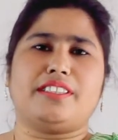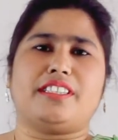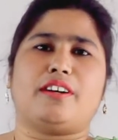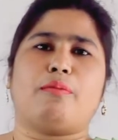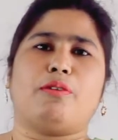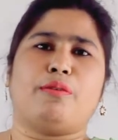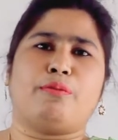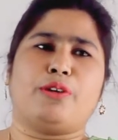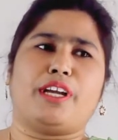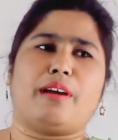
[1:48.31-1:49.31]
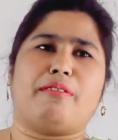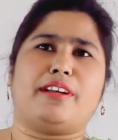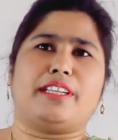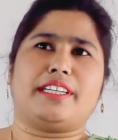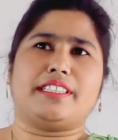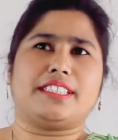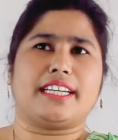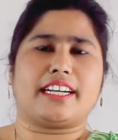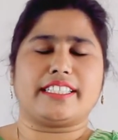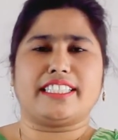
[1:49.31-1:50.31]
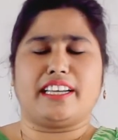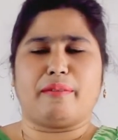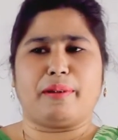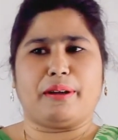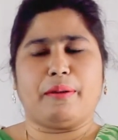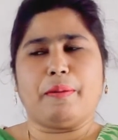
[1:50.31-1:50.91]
যেটা অবলম্বনে আমরা দেখেছি একটা সিনেমা